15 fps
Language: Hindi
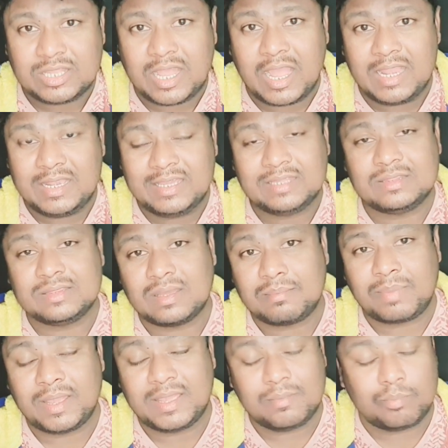आई लीग तब
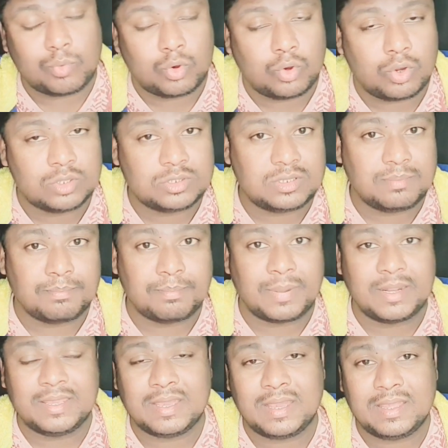भाई बहुत ही
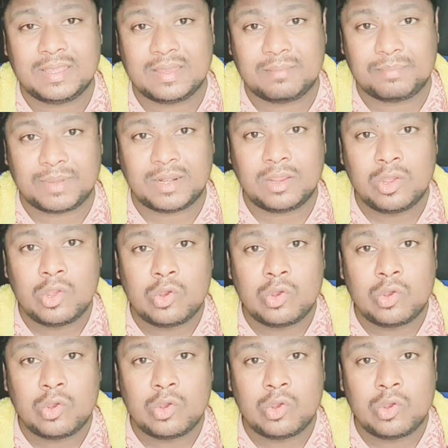बढ़िया यहाँ पर